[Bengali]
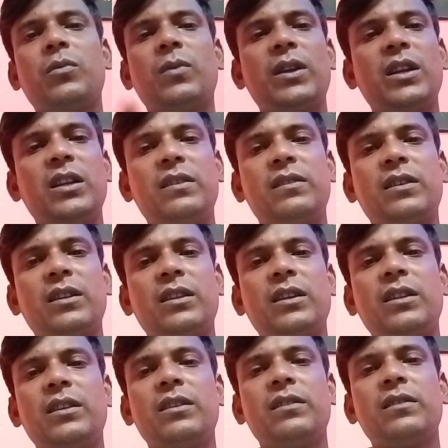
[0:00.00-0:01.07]
মোবাইলের স্ক্রিন
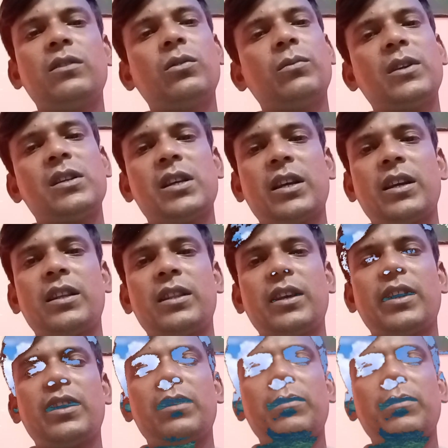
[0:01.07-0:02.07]
দিয়ে দিতেছি তোমরা সেখানে দেখে